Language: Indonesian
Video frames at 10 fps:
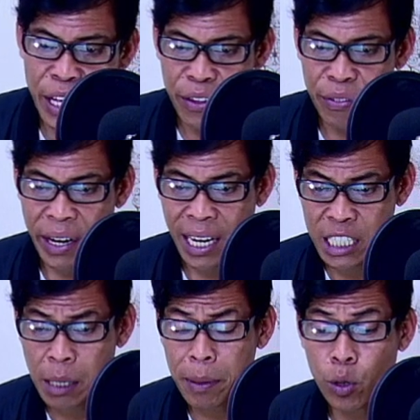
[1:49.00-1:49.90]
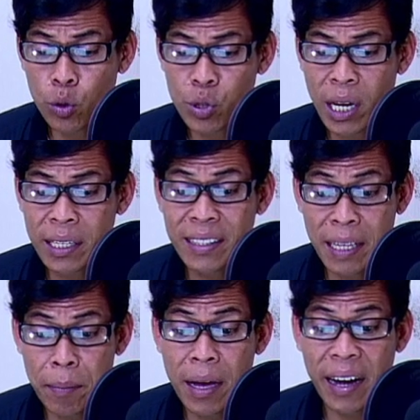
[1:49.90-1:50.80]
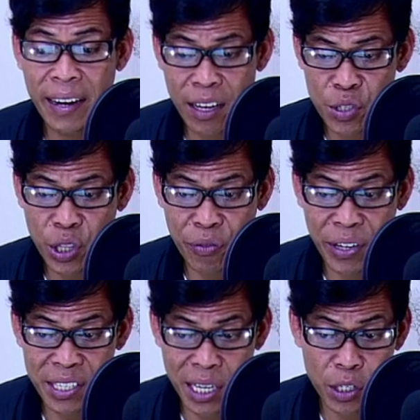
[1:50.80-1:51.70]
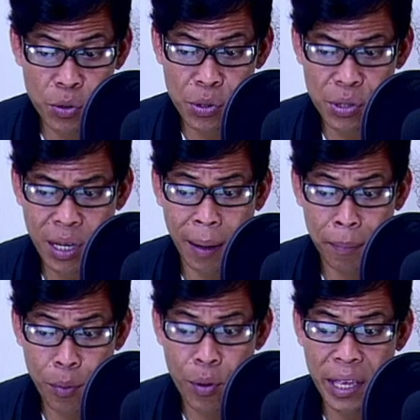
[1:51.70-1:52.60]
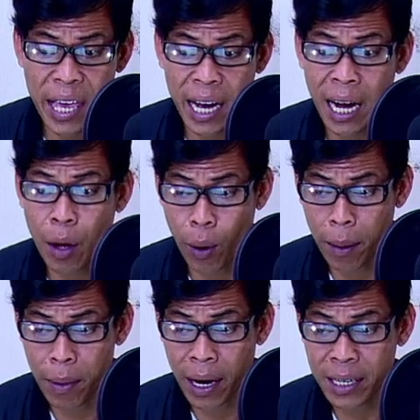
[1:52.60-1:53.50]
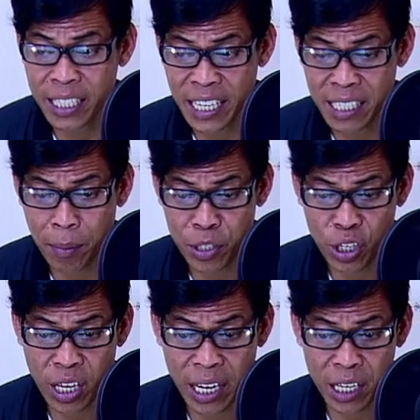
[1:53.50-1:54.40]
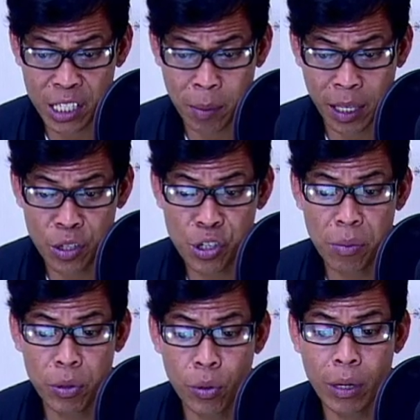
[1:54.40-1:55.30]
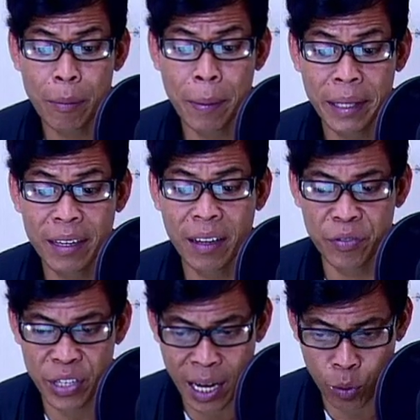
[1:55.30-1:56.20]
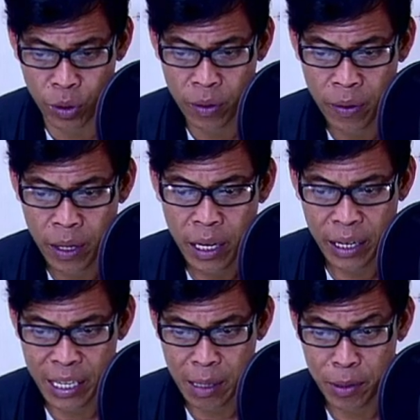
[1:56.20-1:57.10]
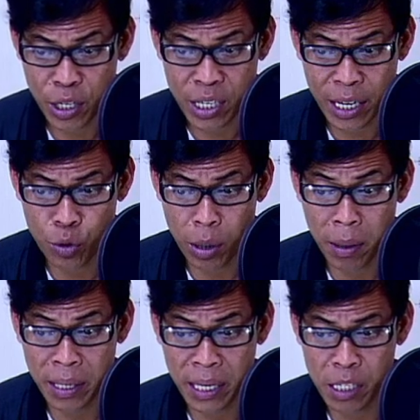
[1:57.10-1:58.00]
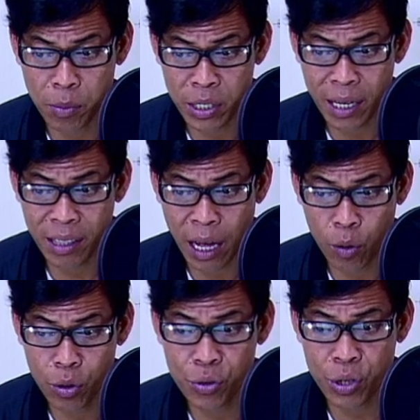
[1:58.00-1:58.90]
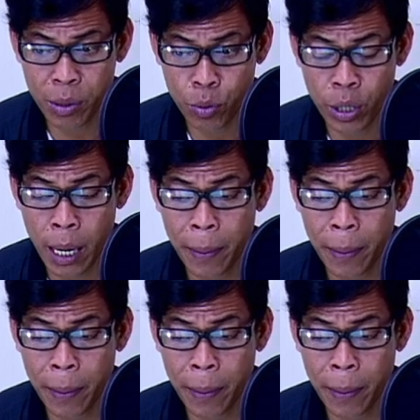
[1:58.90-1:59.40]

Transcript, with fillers: Dari hasil penelusuran tim redaksi TV Desa News, Kampung Kiara Lawang berada di Desa Majasari, Kecamatan Cibiu, Kabupaten Garut. Desa Majasari sudah berdiri semenjak tahun 1886